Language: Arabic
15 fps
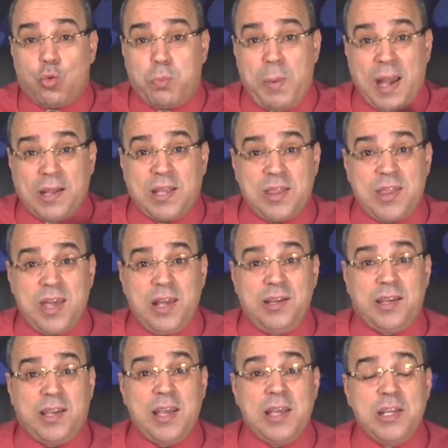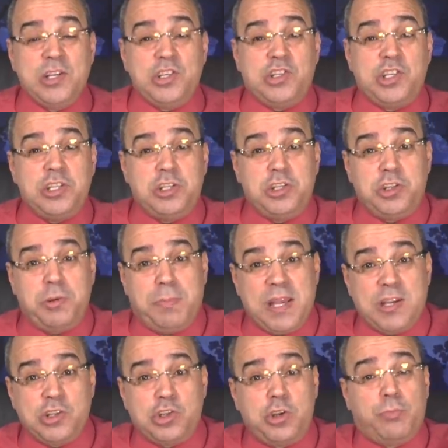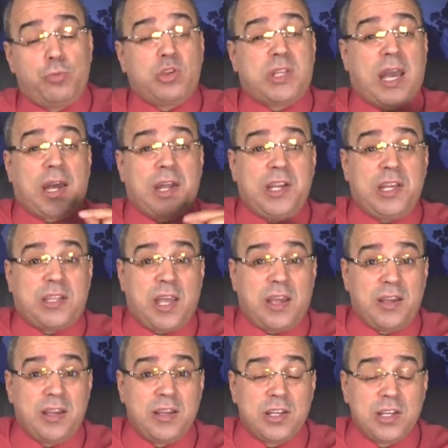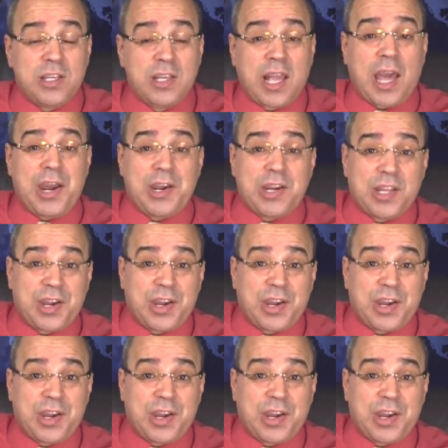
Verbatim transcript: بعد ذلك يجيبوا تغريده يغرد